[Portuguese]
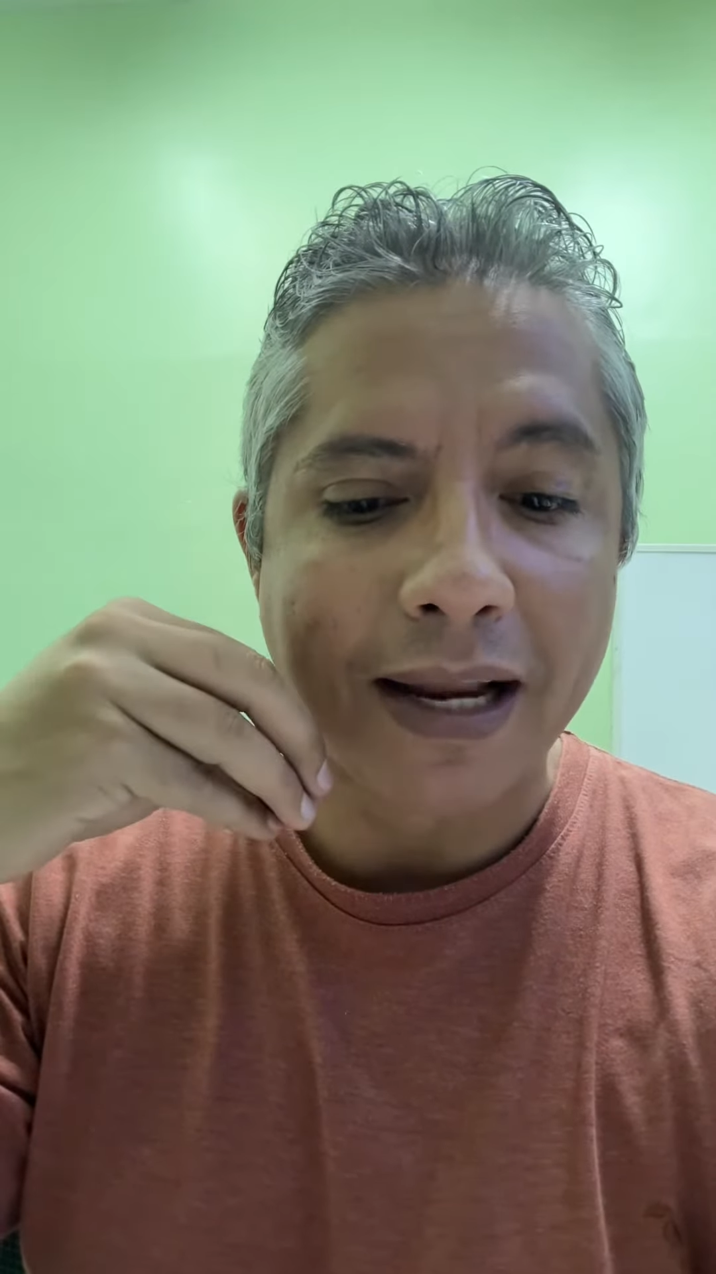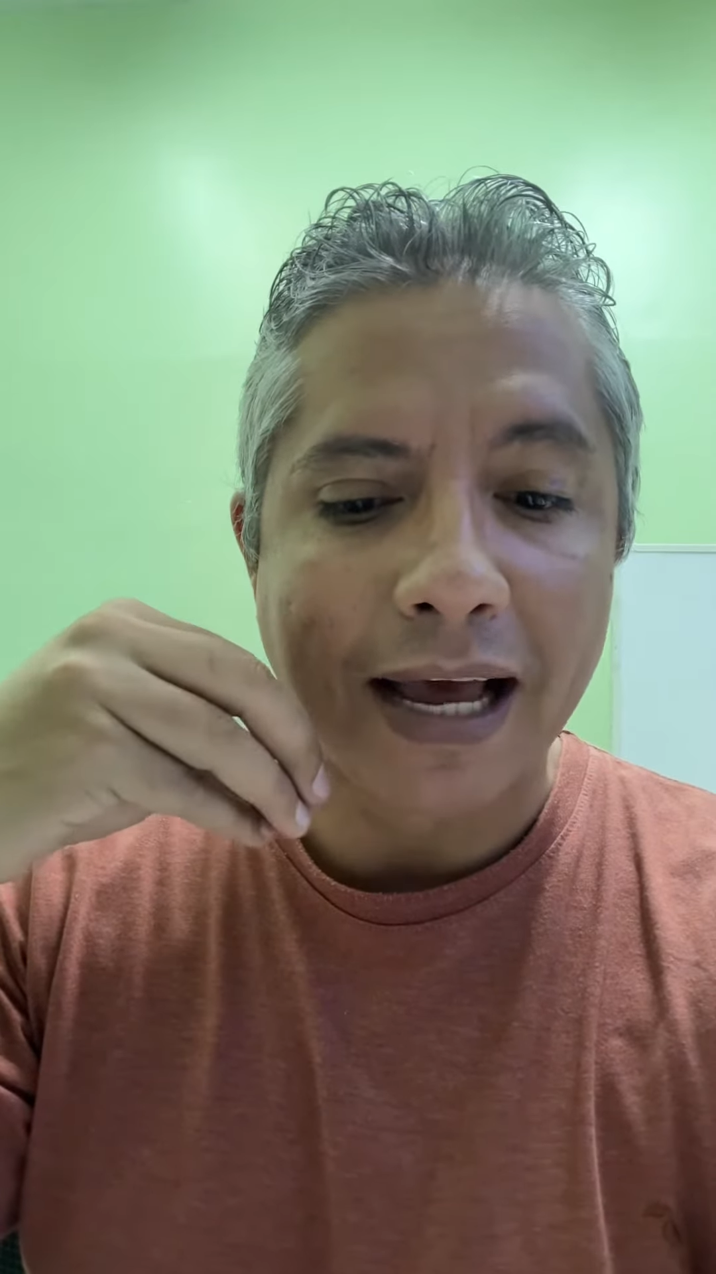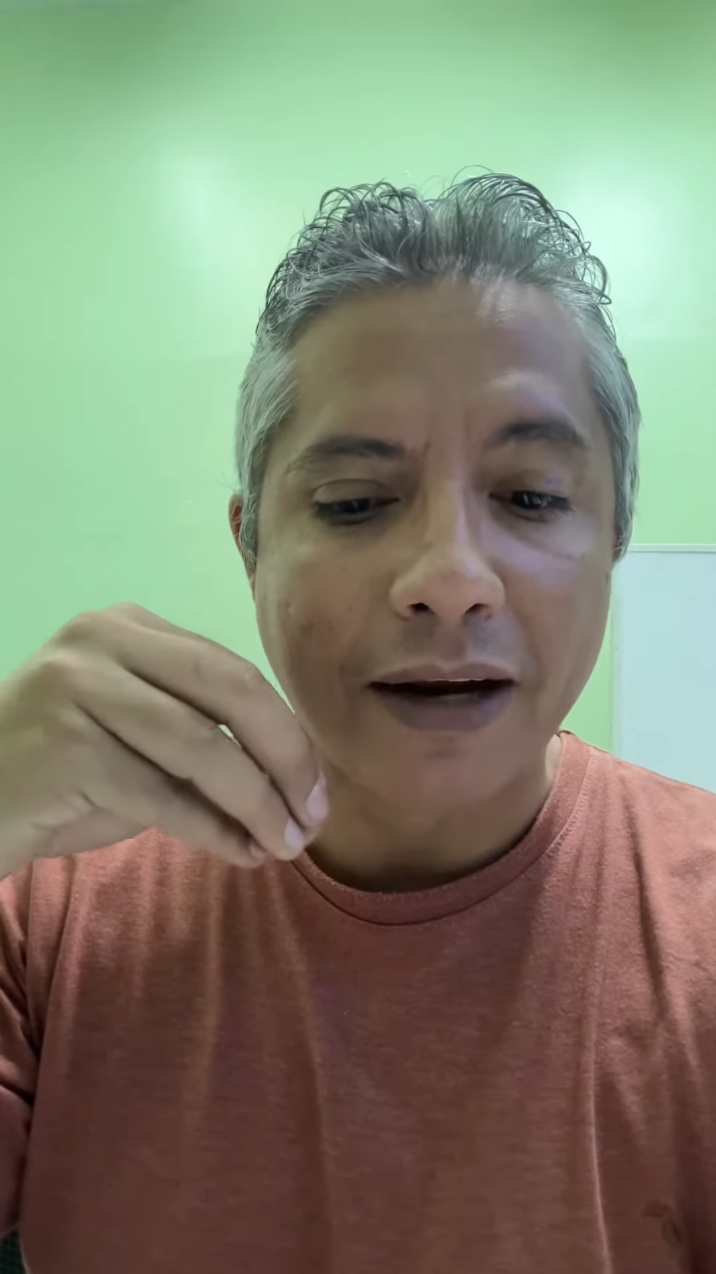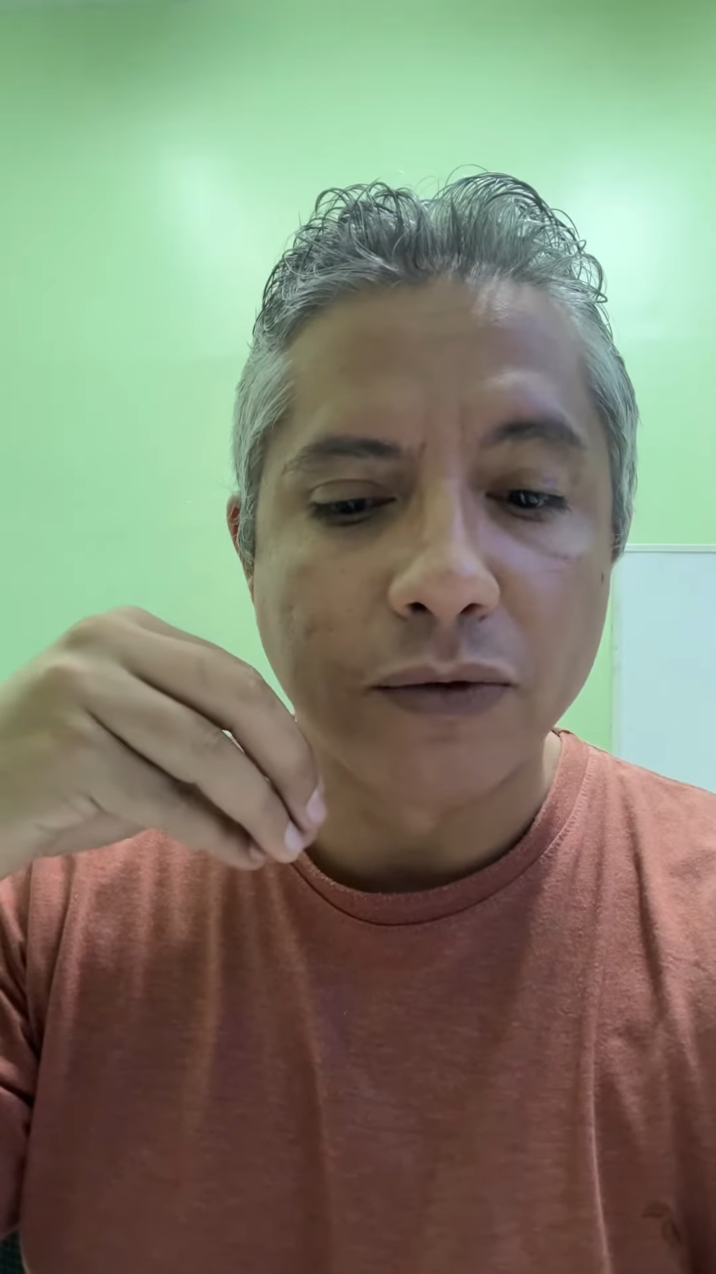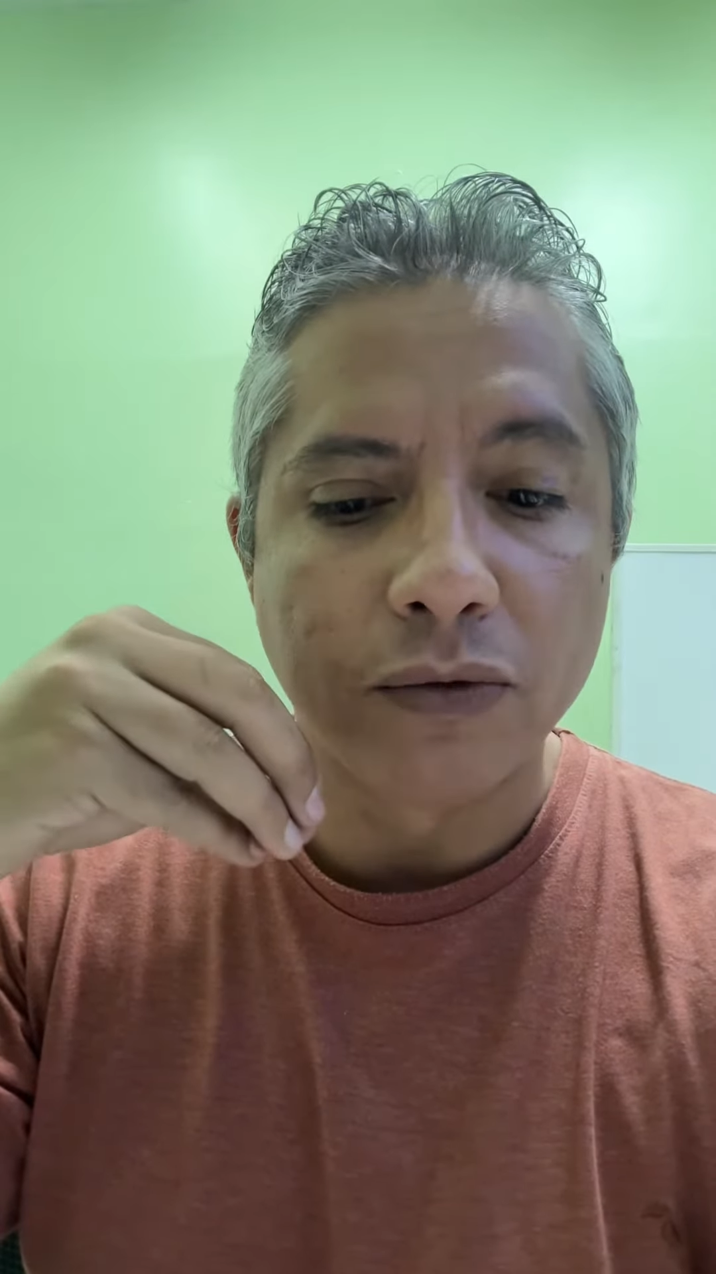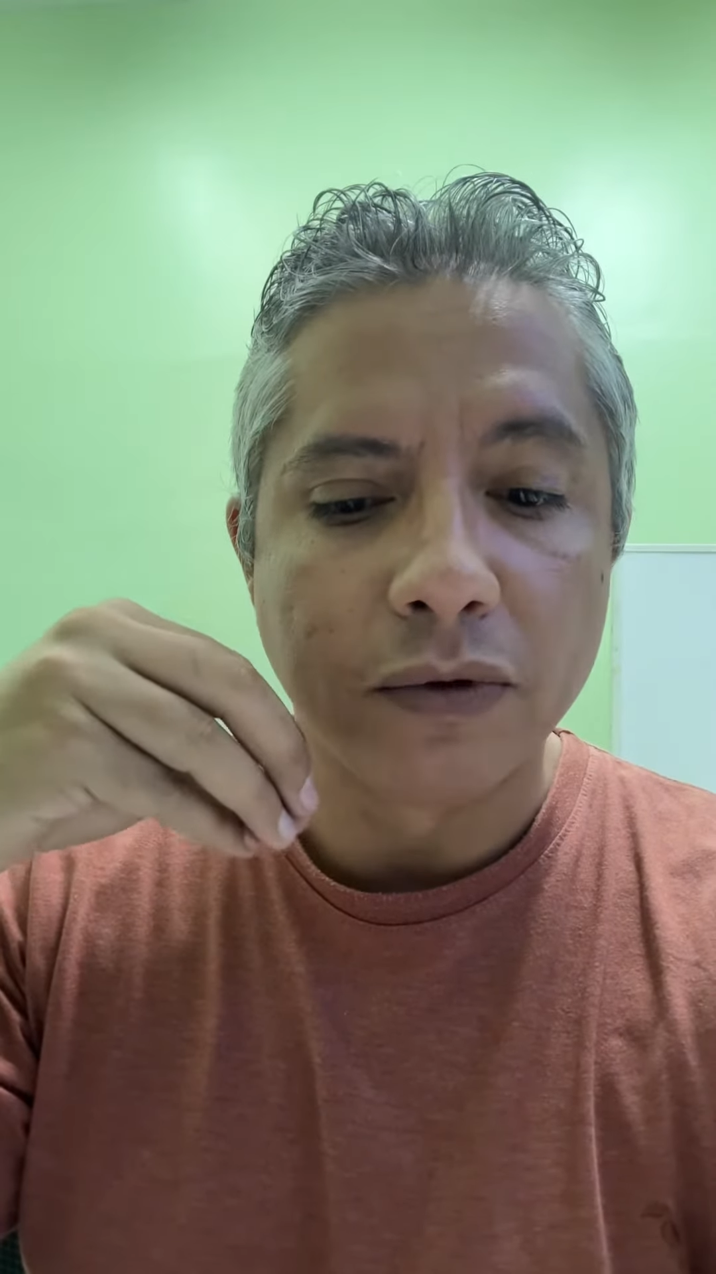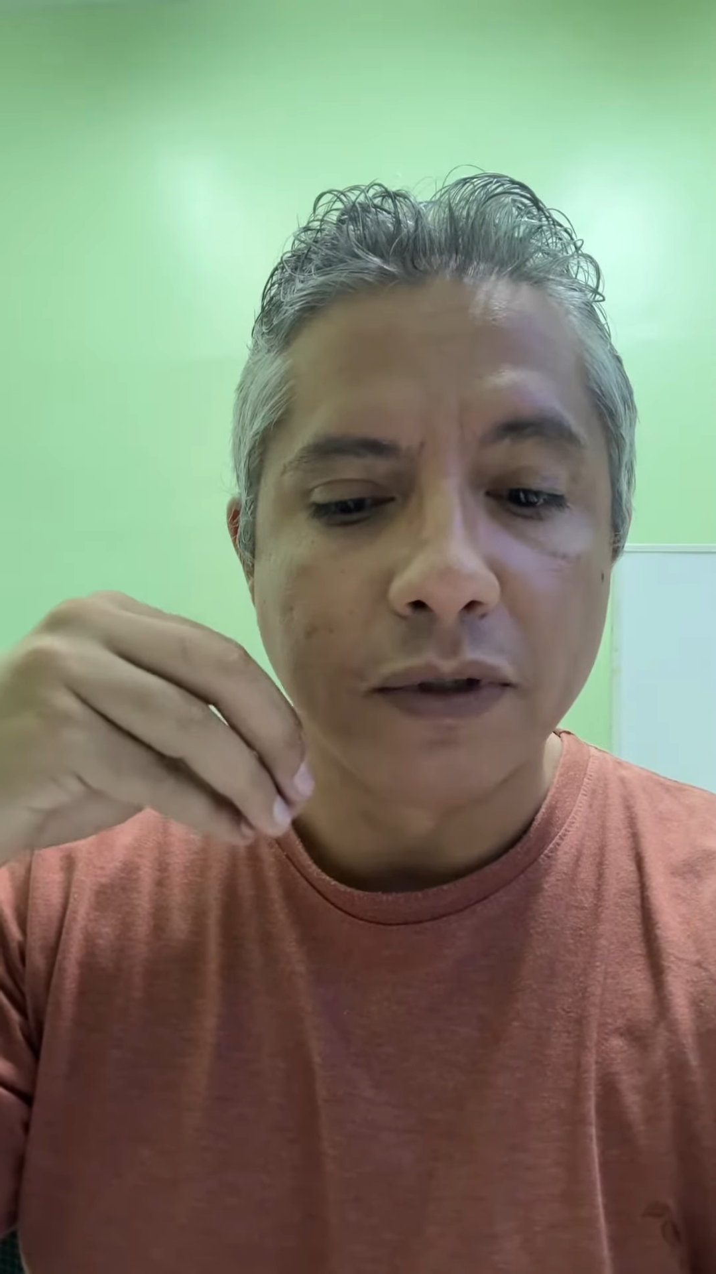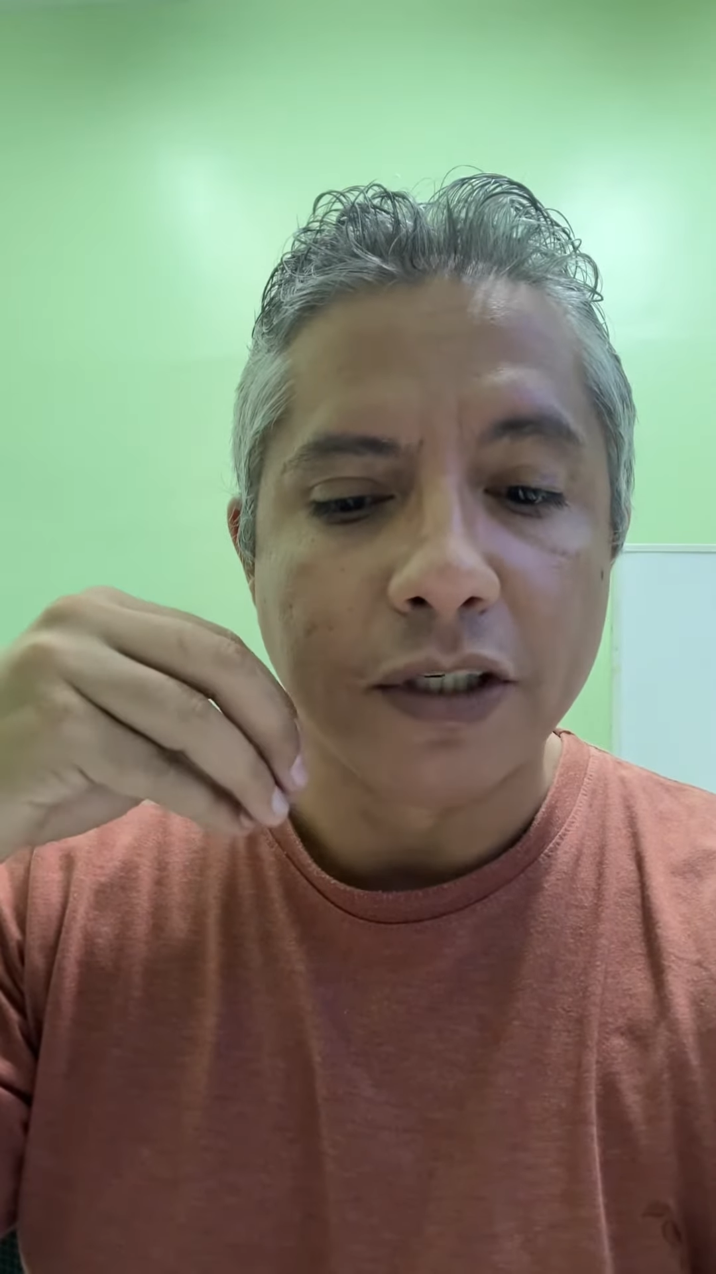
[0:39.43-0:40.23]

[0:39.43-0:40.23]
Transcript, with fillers: análogo